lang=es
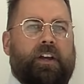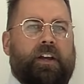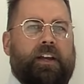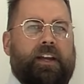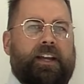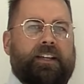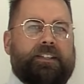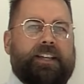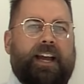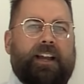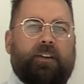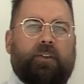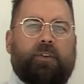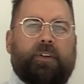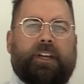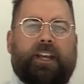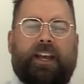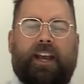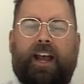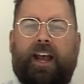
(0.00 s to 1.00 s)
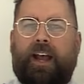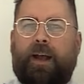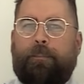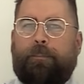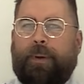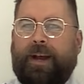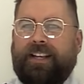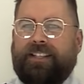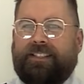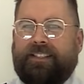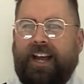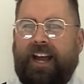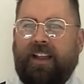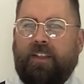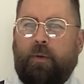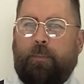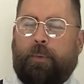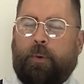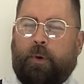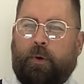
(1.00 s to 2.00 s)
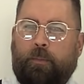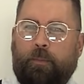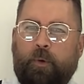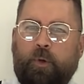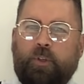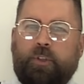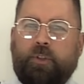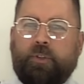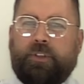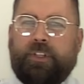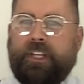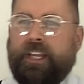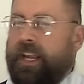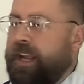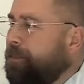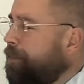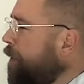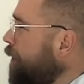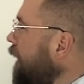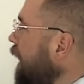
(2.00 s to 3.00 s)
Es algo que ha pasado por mucho tiempo,